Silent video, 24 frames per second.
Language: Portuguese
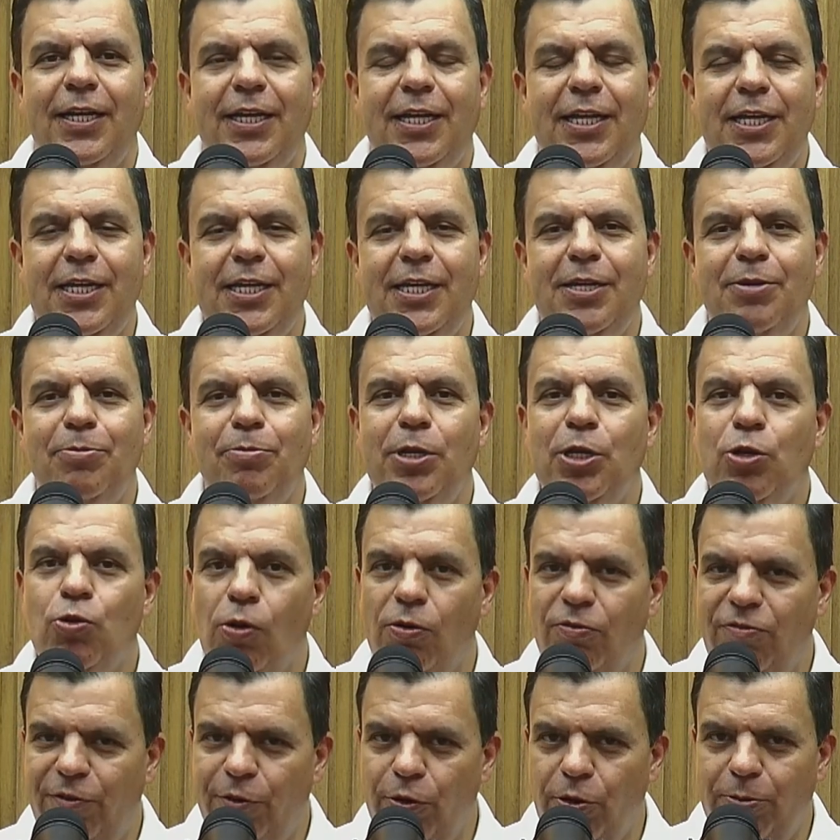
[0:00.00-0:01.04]
que me
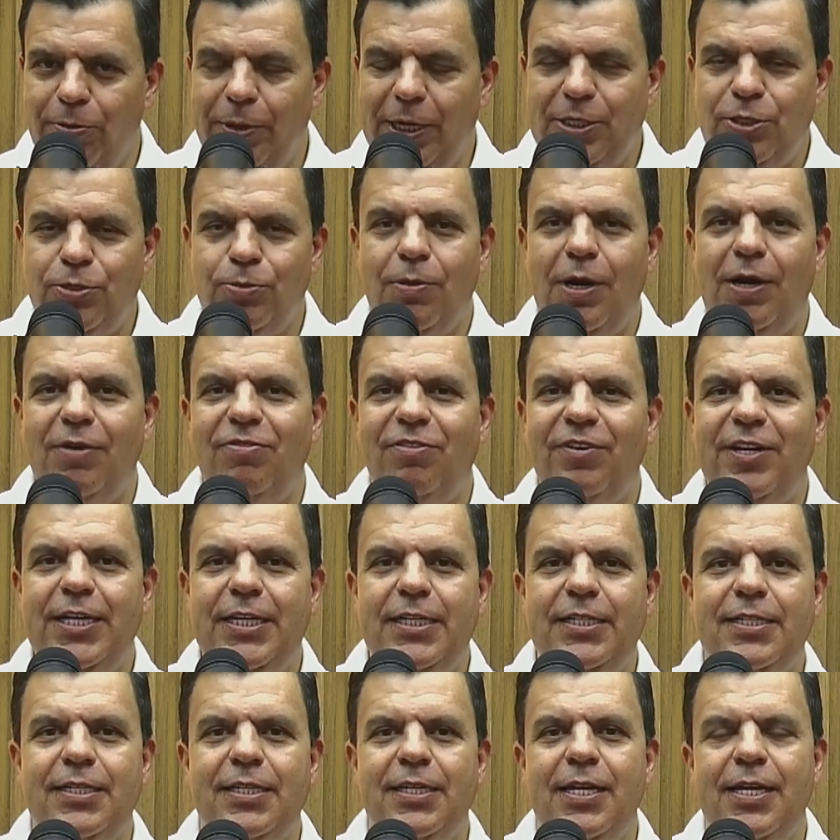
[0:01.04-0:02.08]
confiou mais uma
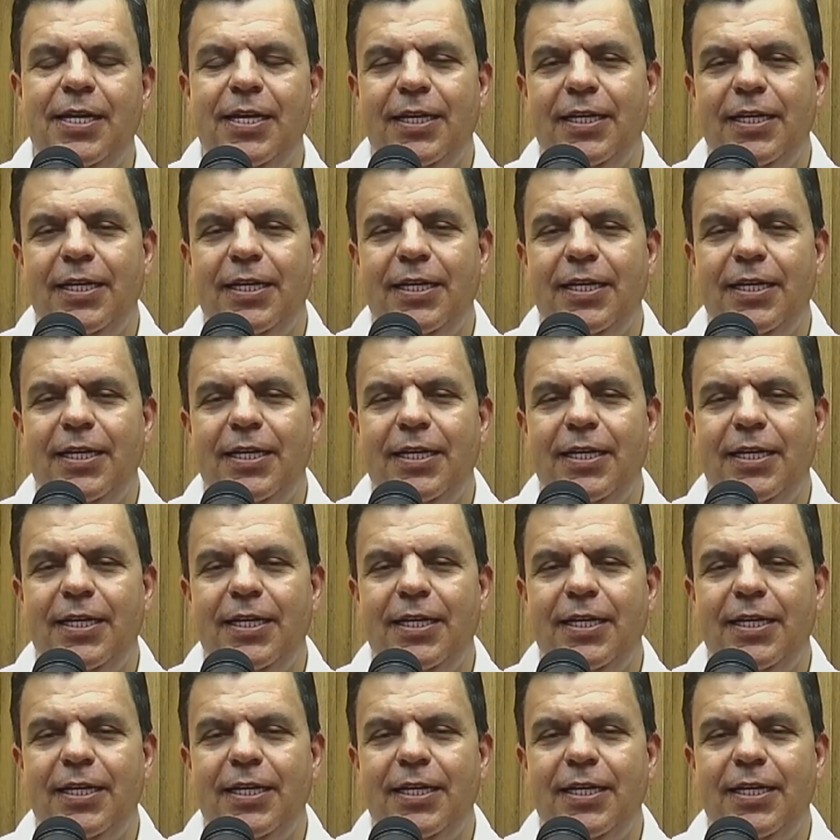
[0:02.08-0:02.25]
vez